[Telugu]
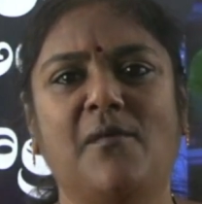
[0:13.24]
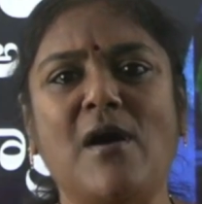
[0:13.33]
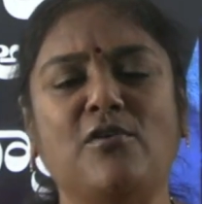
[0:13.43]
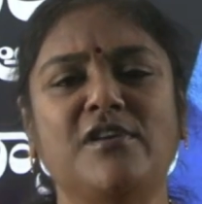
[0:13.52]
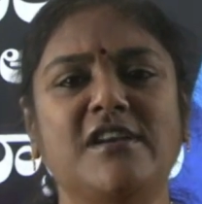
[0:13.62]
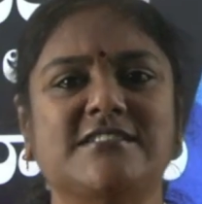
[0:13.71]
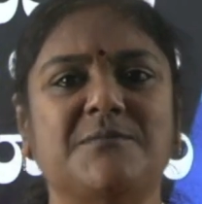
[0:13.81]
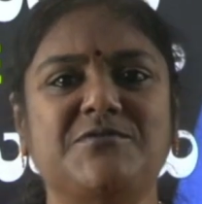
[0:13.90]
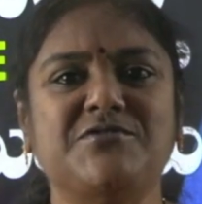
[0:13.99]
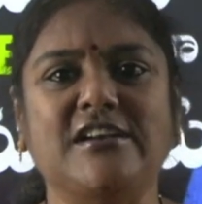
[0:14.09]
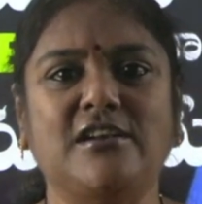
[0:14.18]
మాకు కొన్ని
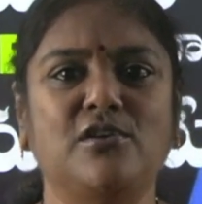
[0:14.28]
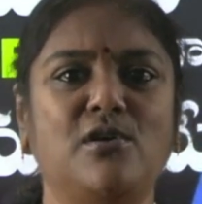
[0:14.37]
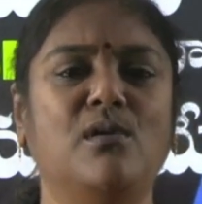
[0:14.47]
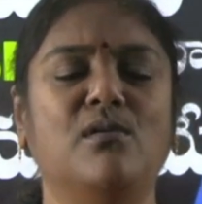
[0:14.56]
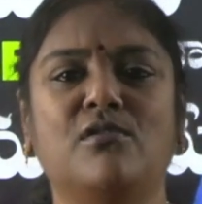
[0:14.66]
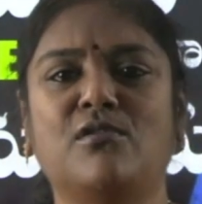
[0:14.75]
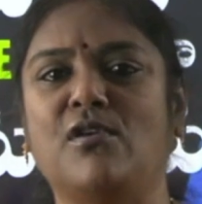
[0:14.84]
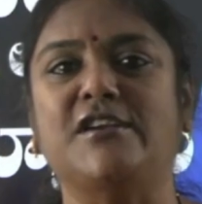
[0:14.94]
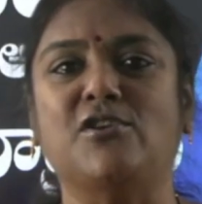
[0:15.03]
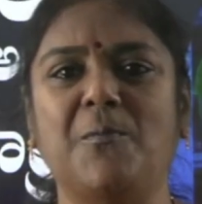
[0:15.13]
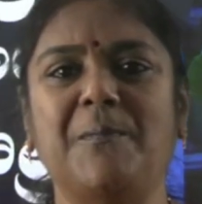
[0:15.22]
సబ్జెక్ట్లో
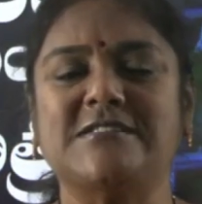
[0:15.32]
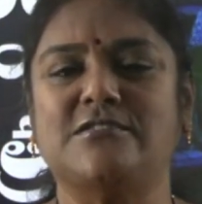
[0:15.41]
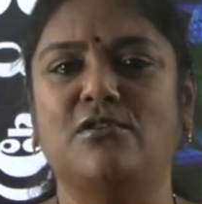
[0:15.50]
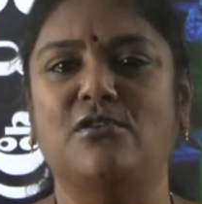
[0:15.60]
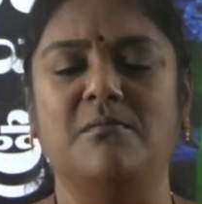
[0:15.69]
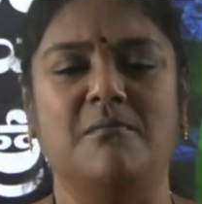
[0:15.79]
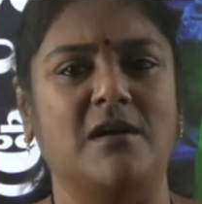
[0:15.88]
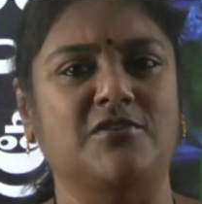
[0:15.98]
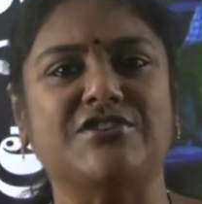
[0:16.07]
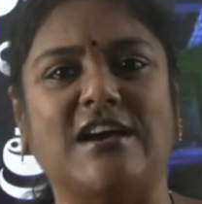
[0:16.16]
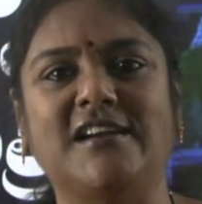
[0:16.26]
కొన్ని టాపిక్స్లో
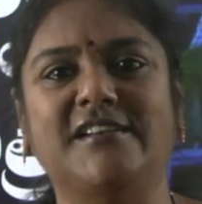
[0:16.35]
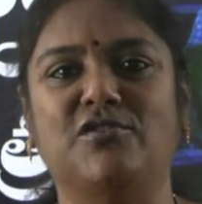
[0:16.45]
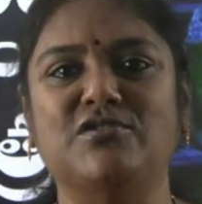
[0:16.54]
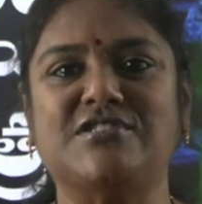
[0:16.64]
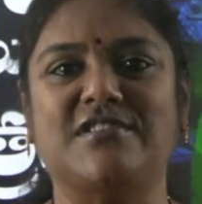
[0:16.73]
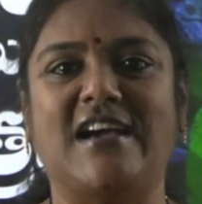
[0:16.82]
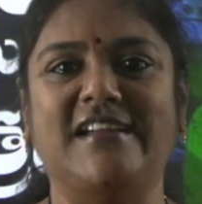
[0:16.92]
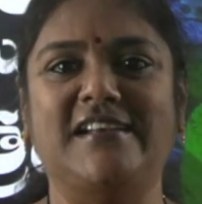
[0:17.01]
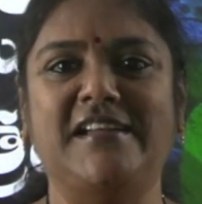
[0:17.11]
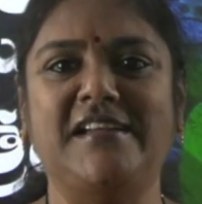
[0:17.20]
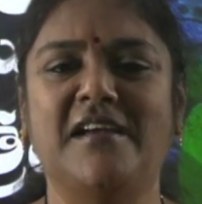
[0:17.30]
మాకు చాలా డౌట్స్
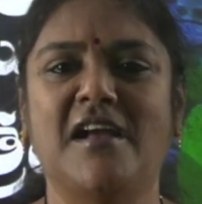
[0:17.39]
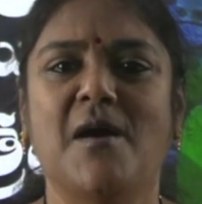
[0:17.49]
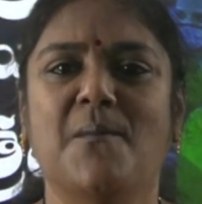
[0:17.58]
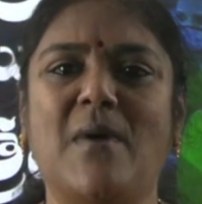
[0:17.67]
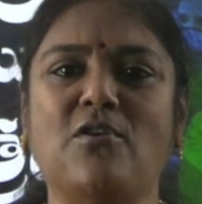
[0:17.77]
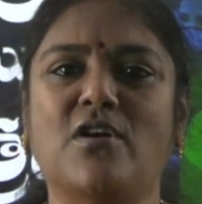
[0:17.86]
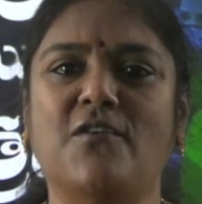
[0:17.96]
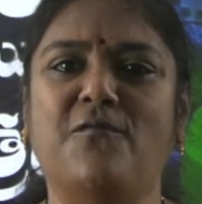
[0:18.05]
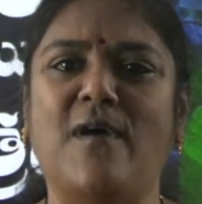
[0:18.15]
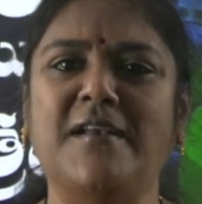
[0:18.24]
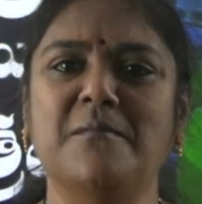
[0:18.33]
ఉన్నాయండి మాకు ఒక
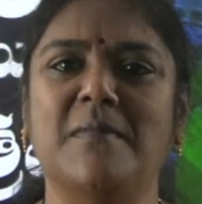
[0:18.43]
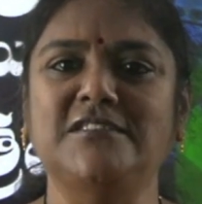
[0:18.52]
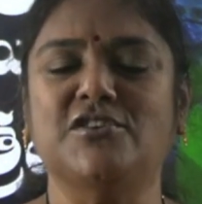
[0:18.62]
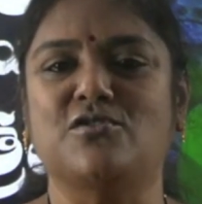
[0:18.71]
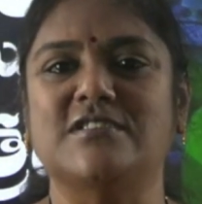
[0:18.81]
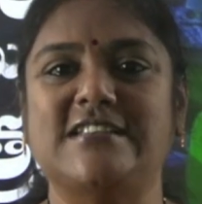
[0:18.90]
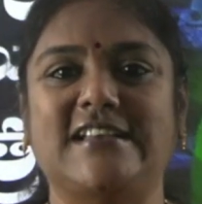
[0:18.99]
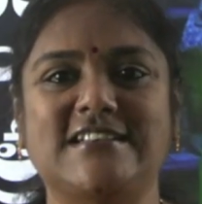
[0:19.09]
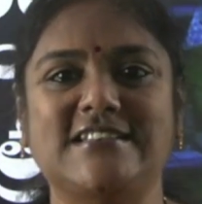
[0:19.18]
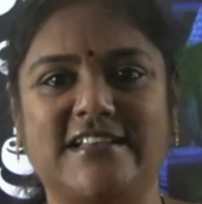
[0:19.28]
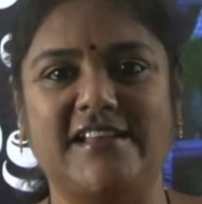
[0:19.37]
వన్ మంత్ కోర్స్
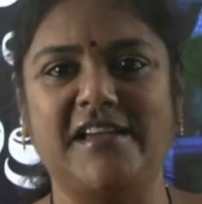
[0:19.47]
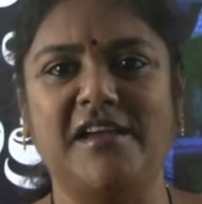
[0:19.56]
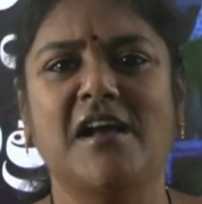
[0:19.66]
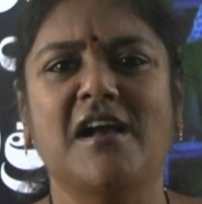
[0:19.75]
అయినా సరే